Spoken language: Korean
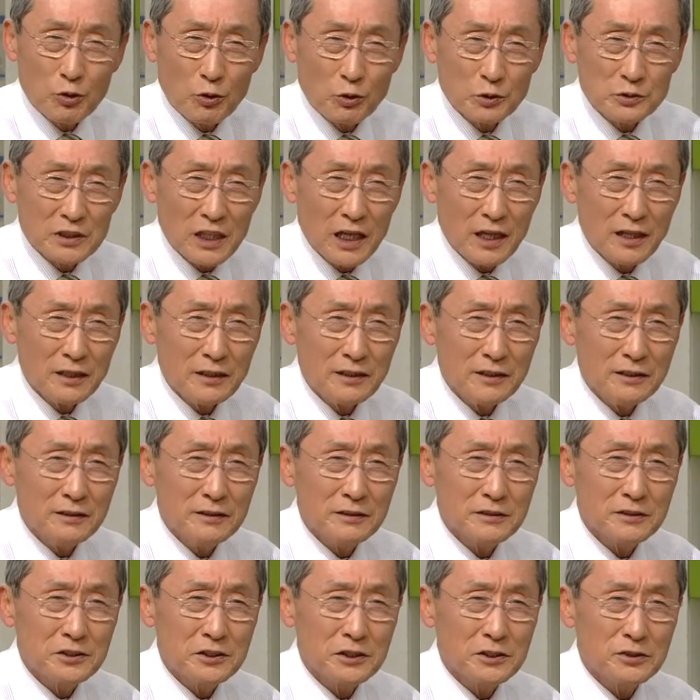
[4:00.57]
좋다는
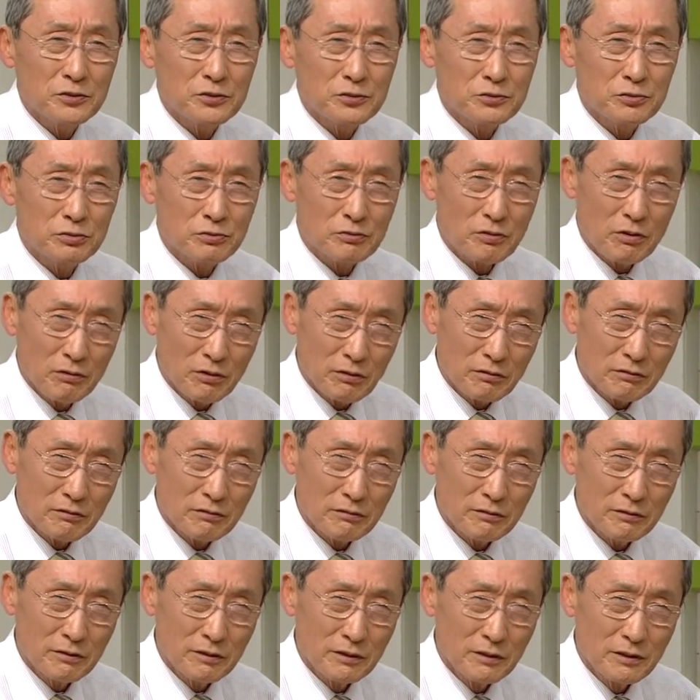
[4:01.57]

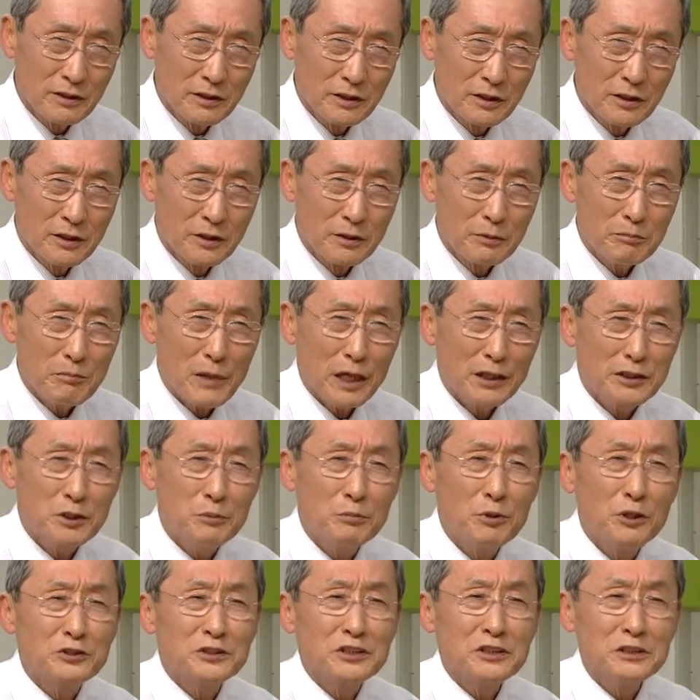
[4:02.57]
것일수록 많이
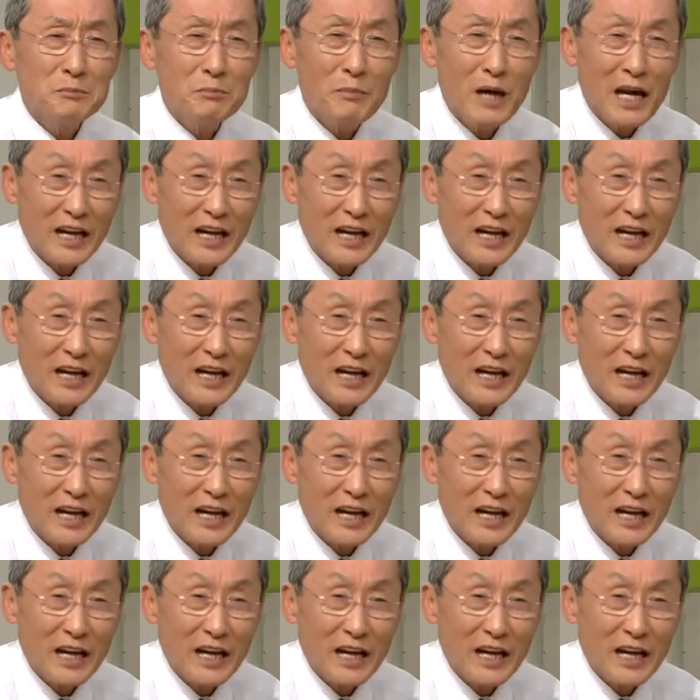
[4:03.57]
먹지는